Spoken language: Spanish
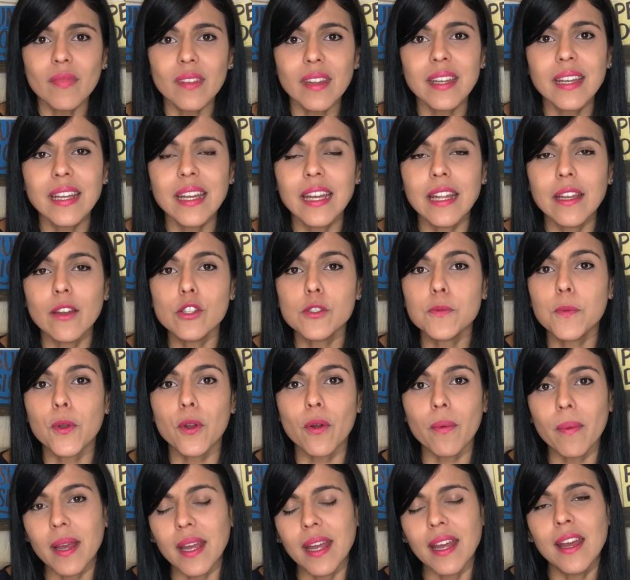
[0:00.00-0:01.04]
eh, nos
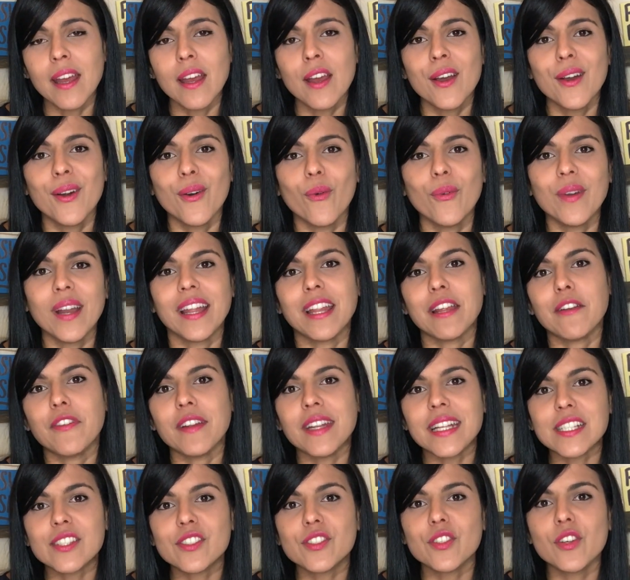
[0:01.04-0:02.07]
provee una
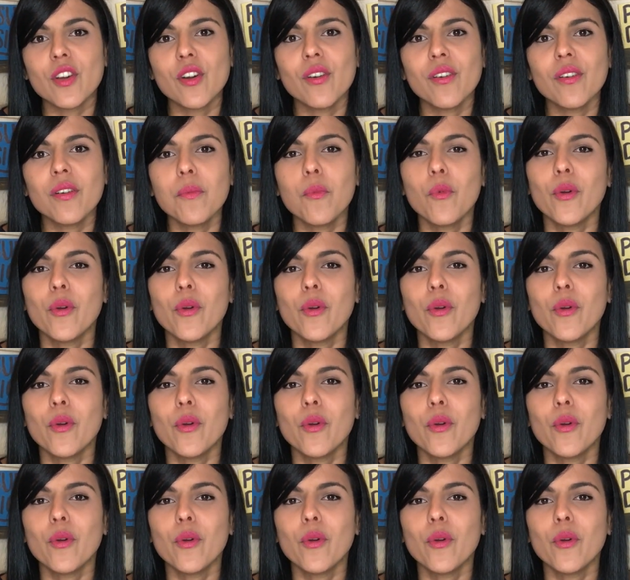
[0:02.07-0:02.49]
definición